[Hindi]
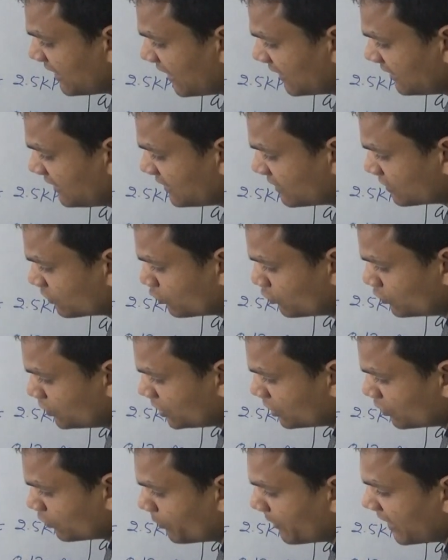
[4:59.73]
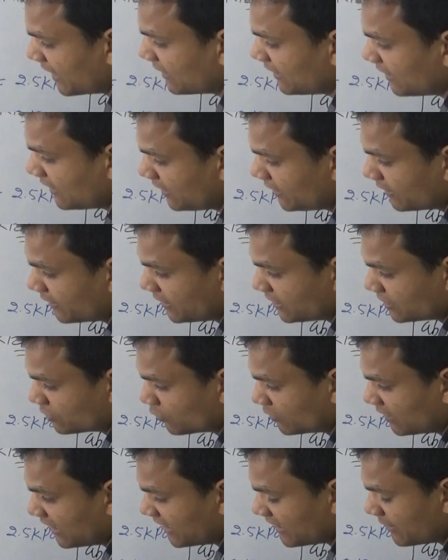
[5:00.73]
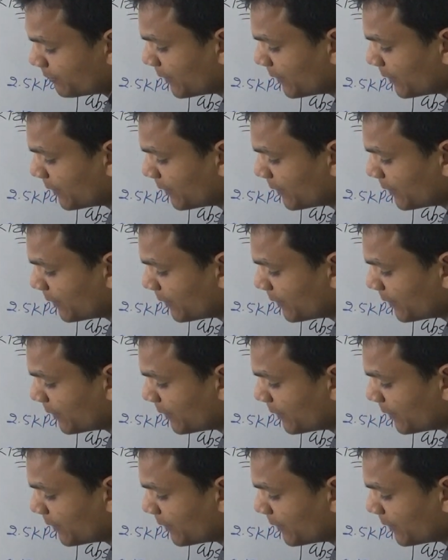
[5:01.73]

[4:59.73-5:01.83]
यानी इसको जीरो मान लें इसको डेटा